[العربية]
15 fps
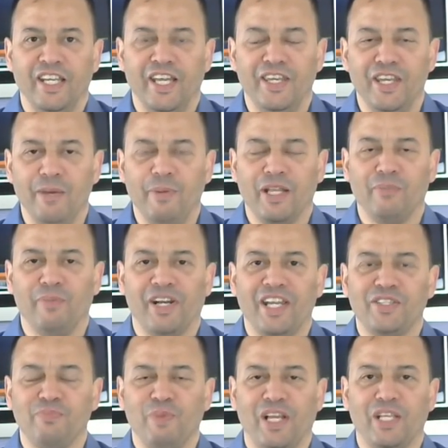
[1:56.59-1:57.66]
لان بعض
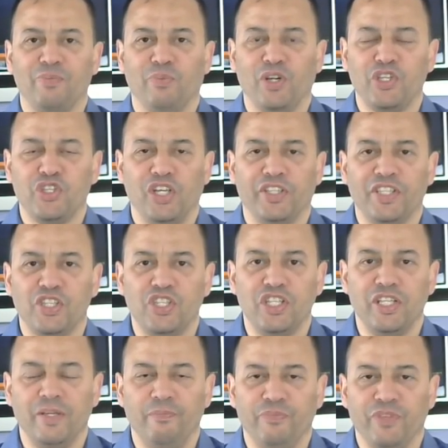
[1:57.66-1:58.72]
المرات ما كتبغيش نعطي
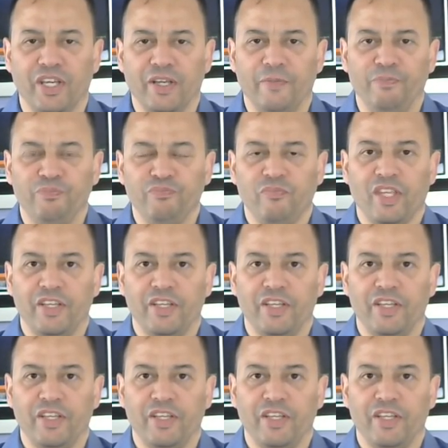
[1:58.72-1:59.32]
شي آه،